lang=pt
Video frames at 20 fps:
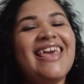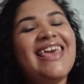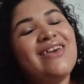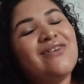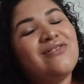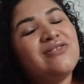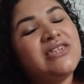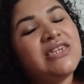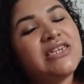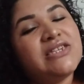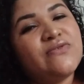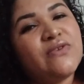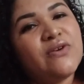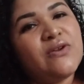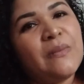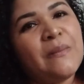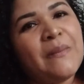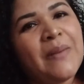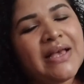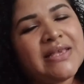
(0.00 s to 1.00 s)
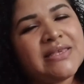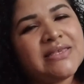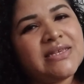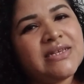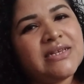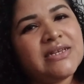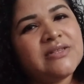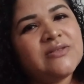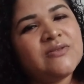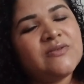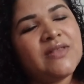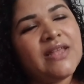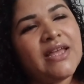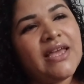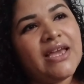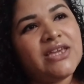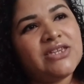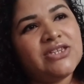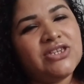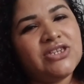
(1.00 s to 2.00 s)
E os dias foram passando,
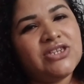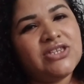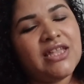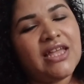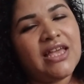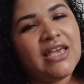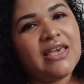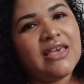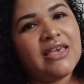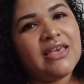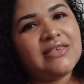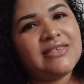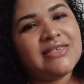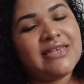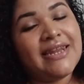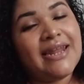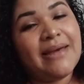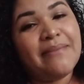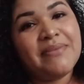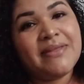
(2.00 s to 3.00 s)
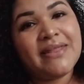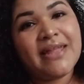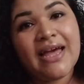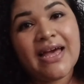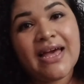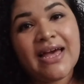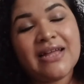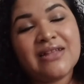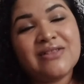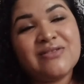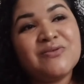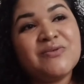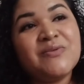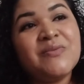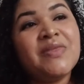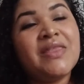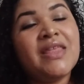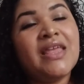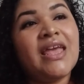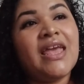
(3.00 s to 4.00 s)
né? A gente tem se adaptado.
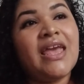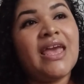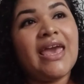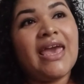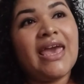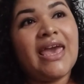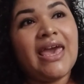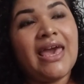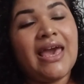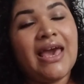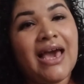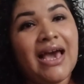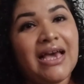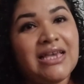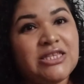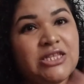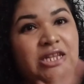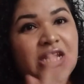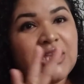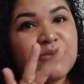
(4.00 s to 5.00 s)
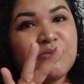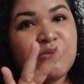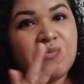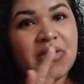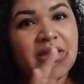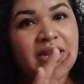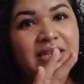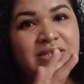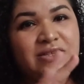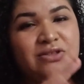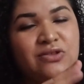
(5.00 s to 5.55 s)
É, as três primeiras